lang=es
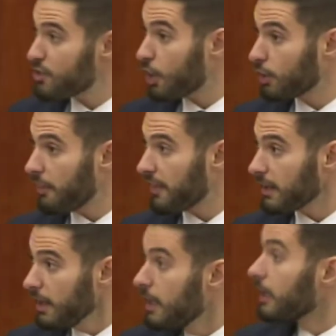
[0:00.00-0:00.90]
derecho a
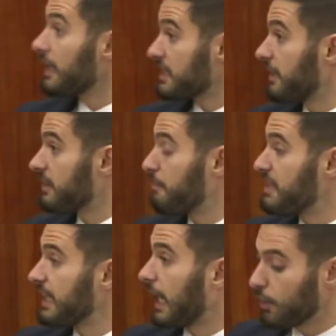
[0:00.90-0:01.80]
conocer que se le está
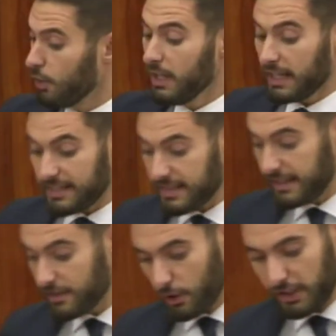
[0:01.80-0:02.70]
investigando, que se
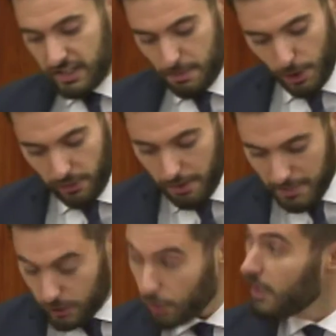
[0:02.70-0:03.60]
está instruyendo ese
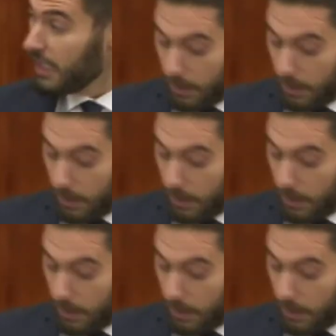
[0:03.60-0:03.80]
procedimiento